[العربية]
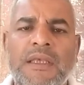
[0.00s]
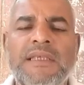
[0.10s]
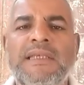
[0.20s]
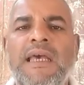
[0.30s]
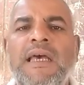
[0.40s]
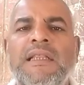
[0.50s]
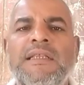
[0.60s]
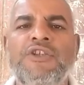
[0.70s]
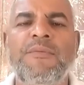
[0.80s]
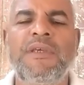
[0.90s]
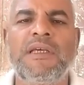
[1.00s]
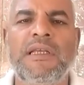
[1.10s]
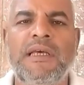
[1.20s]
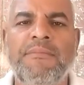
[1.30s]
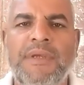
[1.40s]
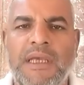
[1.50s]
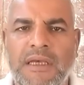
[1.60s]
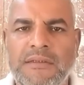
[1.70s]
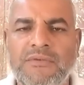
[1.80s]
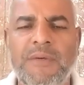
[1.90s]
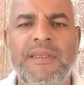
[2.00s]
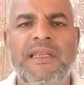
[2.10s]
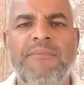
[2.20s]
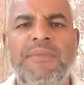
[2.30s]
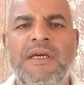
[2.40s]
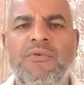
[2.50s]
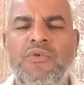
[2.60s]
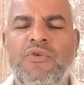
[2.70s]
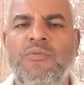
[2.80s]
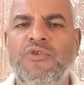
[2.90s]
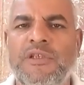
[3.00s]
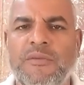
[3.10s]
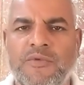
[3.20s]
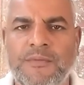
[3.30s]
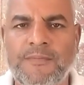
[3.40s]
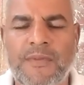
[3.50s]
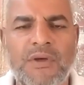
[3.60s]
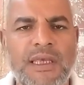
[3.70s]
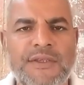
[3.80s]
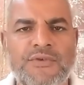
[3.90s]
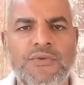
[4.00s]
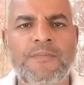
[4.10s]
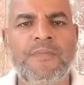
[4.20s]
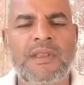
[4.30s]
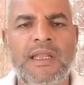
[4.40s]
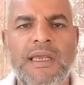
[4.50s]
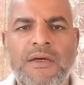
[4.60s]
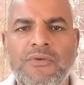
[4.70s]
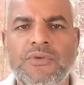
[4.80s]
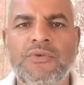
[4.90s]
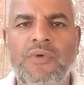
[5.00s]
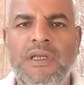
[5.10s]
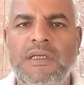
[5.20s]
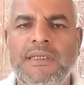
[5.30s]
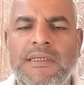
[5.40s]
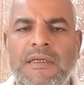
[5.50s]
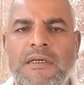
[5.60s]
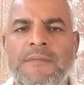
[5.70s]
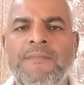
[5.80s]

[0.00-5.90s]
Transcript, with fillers: إساءات لجميع الأنبياء طبعا الأنبياء كلهم مسلمون وليسوا لا يهود ولا نصارى